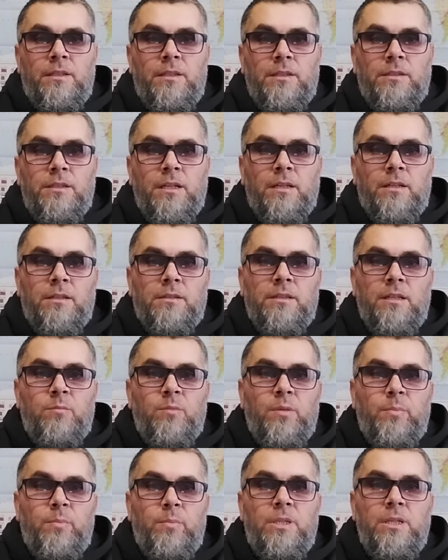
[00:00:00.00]
Итак, когда
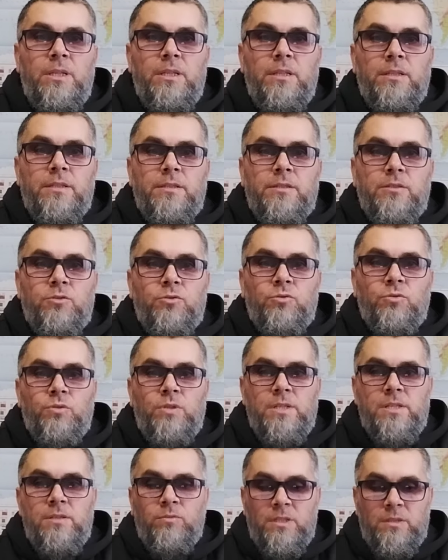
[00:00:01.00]
мы определились, что
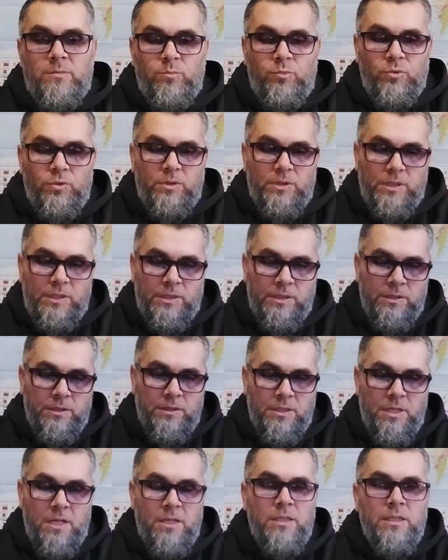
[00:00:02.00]
если у нас будет
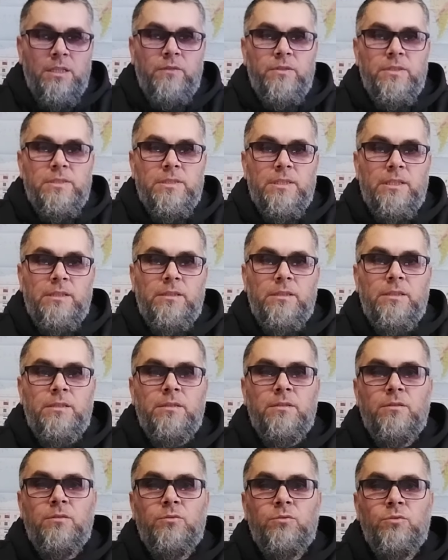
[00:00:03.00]
карликовый сад,
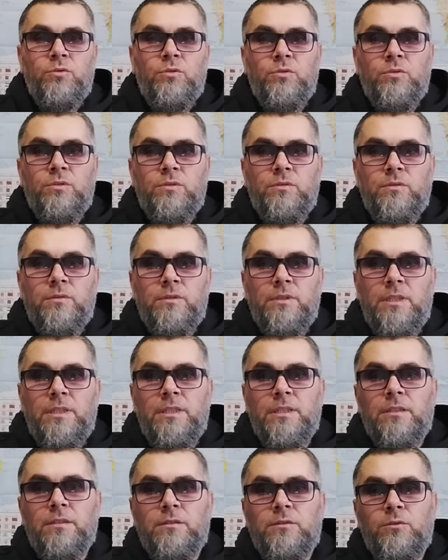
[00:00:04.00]
то для
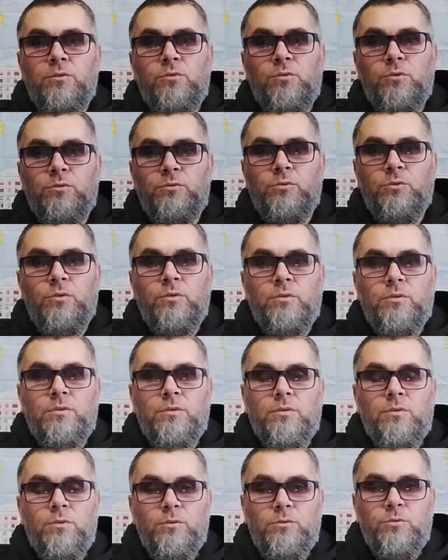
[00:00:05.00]
некоторых культур
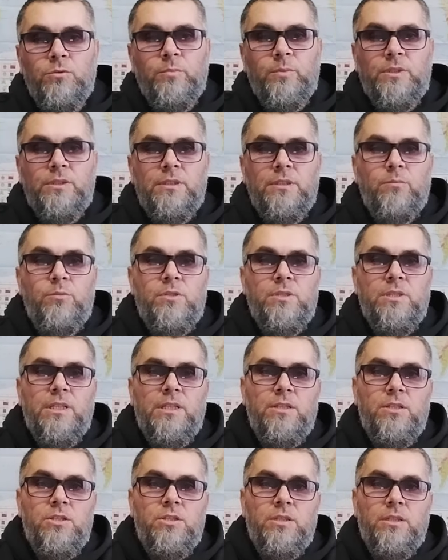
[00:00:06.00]
культур потребуется,
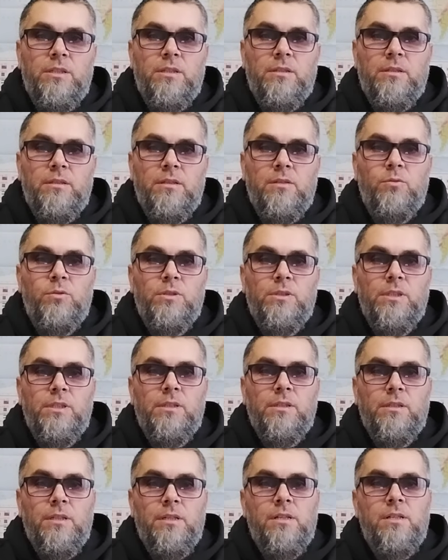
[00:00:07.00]
конечно,
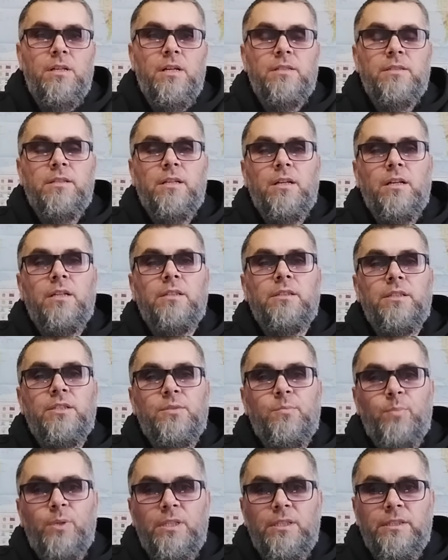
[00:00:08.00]
какой-то каркас, какая-то
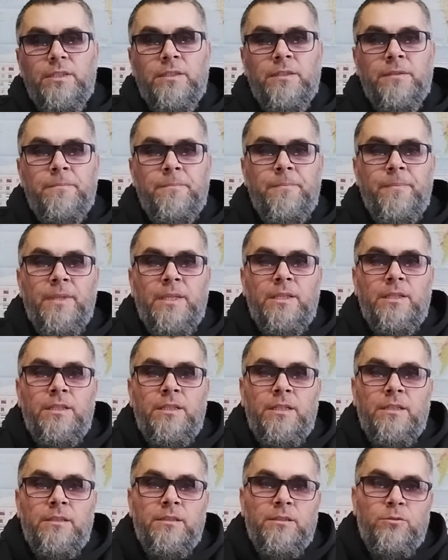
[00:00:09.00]
шпалера.
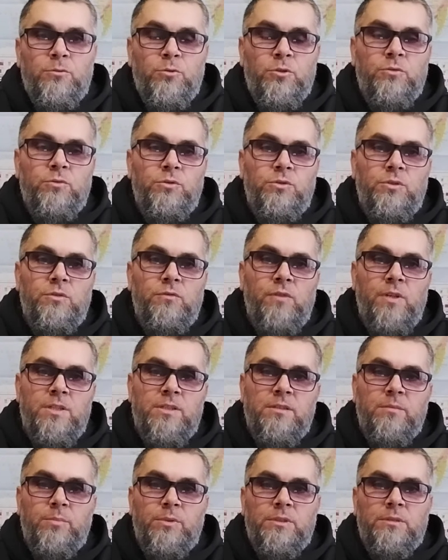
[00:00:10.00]
Это тоже очень
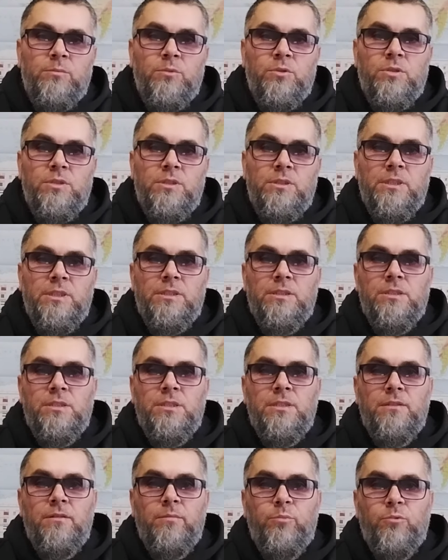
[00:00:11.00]
важно, потому что
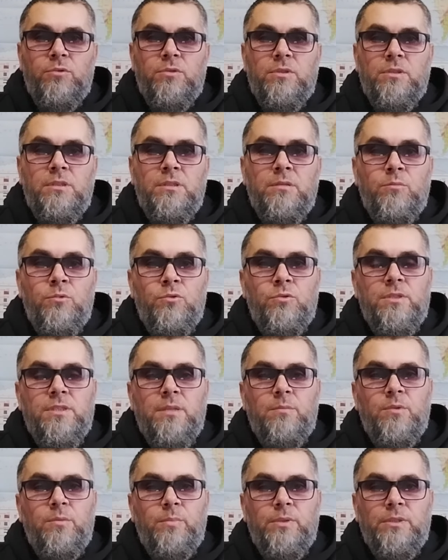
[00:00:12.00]
некоторые деревья просто не могут
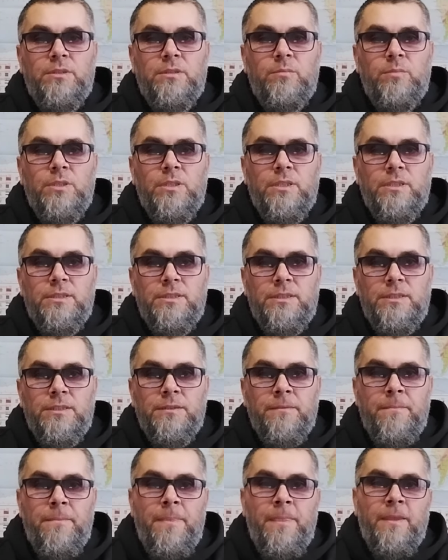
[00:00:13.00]
сами по себе
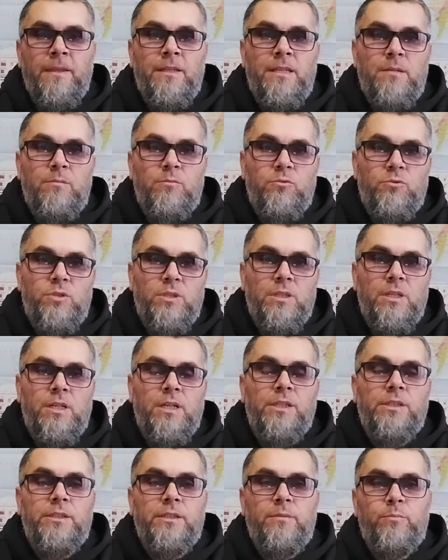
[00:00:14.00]
расти. Им нужна
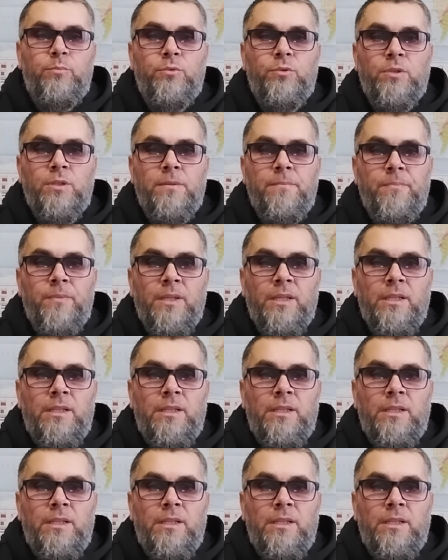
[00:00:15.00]
какая-то опора.